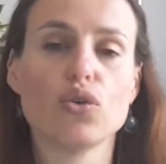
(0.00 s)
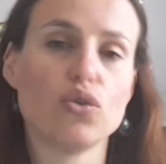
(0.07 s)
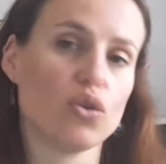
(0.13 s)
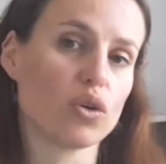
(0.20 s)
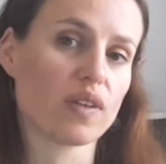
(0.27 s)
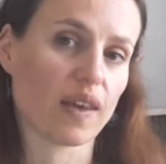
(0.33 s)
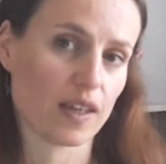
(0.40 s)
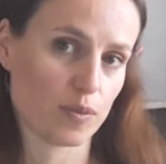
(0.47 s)

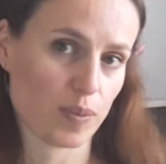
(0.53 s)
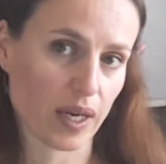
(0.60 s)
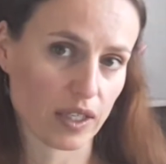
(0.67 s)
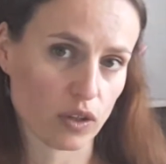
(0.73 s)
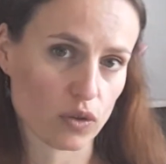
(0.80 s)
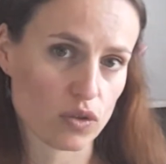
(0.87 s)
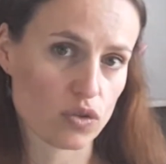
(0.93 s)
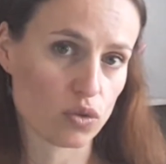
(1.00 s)
notre
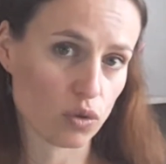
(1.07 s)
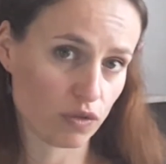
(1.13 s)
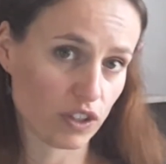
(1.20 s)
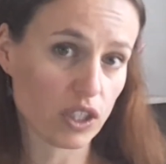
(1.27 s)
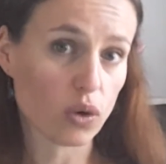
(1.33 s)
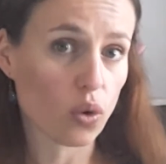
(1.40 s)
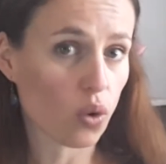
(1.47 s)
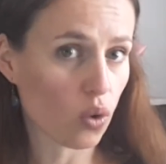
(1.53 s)
expérience de
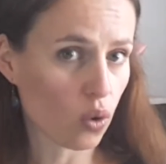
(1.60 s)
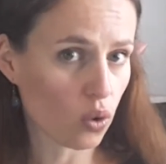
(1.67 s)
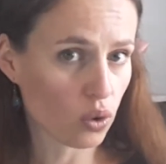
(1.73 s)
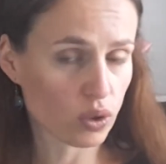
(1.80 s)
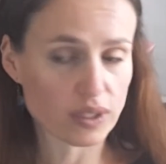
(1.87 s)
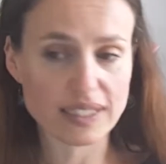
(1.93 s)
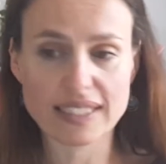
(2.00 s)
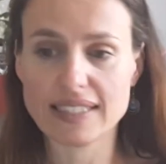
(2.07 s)
vie au
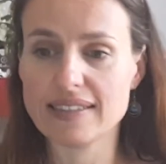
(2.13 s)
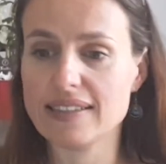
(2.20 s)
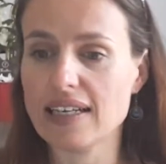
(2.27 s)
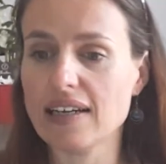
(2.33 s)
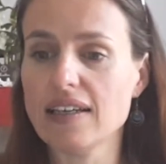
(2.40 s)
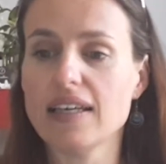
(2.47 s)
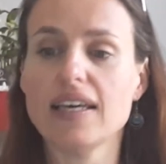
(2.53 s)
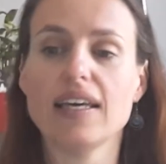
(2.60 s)
quotidien.